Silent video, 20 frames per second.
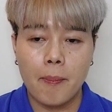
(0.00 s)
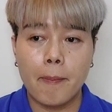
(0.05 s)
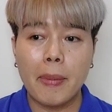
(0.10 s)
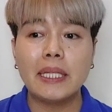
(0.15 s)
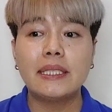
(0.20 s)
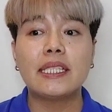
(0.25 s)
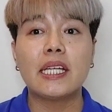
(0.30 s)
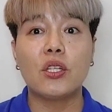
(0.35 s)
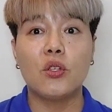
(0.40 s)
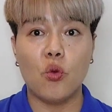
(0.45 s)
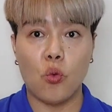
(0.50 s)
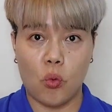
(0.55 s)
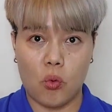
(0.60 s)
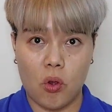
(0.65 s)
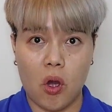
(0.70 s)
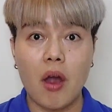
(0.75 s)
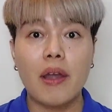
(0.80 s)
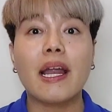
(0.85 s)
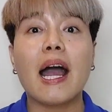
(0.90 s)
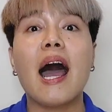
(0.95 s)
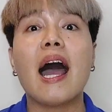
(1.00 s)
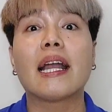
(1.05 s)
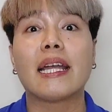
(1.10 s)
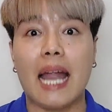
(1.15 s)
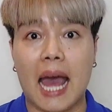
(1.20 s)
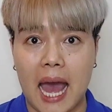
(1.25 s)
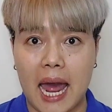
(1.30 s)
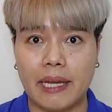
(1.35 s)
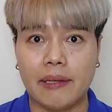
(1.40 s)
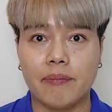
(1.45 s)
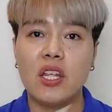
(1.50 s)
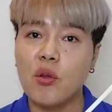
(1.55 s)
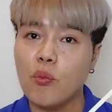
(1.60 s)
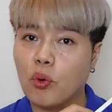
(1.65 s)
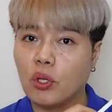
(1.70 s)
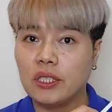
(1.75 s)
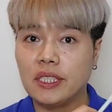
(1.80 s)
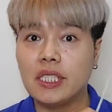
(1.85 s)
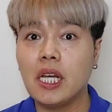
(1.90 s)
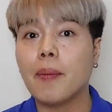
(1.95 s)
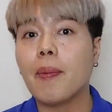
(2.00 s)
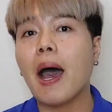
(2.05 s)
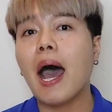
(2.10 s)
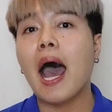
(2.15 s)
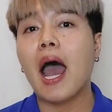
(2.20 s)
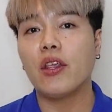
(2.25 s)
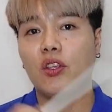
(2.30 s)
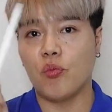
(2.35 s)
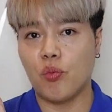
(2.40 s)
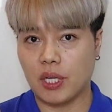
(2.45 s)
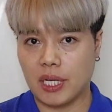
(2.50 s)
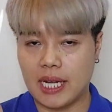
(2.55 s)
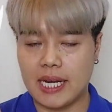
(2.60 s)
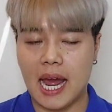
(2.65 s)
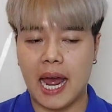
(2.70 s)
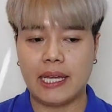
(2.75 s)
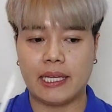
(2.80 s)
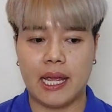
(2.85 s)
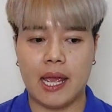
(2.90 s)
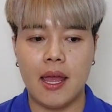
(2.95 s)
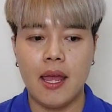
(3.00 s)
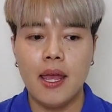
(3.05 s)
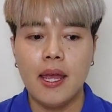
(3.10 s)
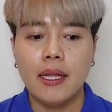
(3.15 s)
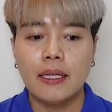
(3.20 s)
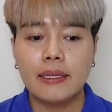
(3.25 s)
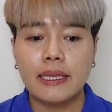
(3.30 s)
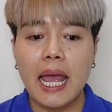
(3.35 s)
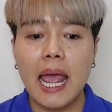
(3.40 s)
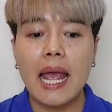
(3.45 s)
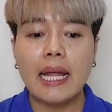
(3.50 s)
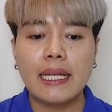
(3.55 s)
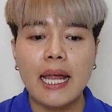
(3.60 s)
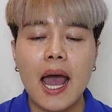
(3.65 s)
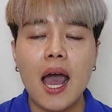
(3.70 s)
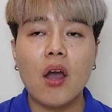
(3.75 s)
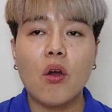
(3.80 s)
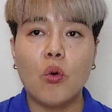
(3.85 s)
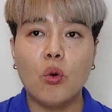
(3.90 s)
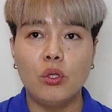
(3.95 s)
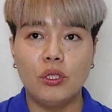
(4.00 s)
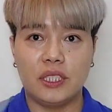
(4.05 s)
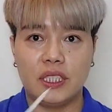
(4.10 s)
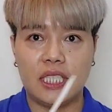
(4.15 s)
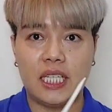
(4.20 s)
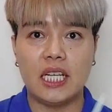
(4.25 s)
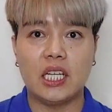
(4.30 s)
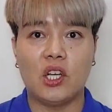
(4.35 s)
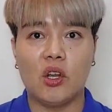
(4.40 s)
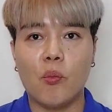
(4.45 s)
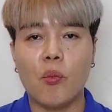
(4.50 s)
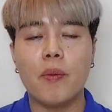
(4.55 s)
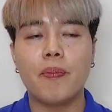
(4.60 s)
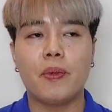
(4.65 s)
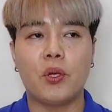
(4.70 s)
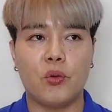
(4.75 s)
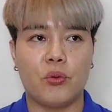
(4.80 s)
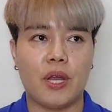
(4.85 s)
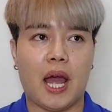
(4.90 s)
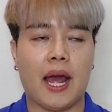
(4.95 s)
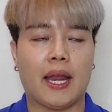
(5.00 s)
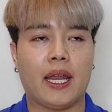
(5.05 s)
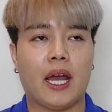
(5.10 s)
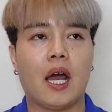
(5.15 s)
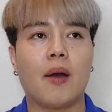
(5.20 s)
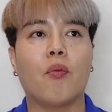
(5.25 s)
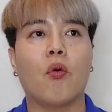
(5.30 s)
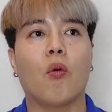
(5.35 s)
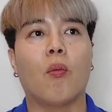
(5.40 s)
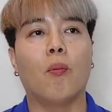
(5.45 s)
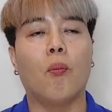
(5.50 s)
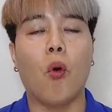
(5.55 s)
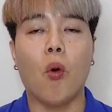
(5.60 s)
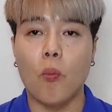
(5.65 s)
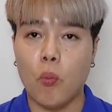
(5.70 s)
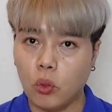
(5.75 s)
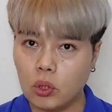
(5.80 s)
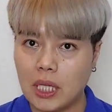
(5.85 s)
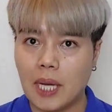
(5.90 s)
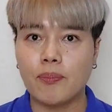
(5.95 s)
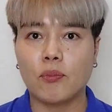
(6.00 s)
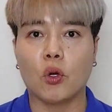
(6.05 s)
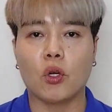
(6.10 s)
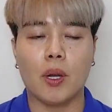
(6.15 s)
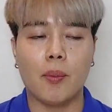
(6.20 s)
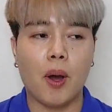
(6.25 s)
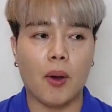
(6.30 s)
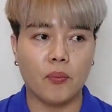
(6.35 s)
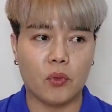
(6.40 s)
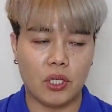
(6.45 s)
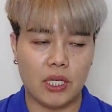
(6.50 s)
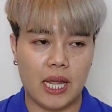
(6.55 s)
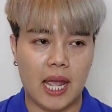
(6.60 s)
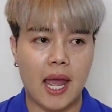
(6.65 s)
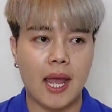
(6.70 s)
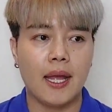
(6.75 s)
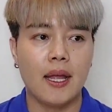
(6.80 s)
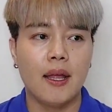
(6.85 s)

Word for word: มันจะอยู่ค่อนข้างนาน ถ้าอยู่บนเสื้อผ้าอยู่บนกระดาษเนี่ยแต่ถ้าคุณฉีดลงบนผิวหนังนะครับ ผมผมพูดตามตรงน้ำหอมตัวนี้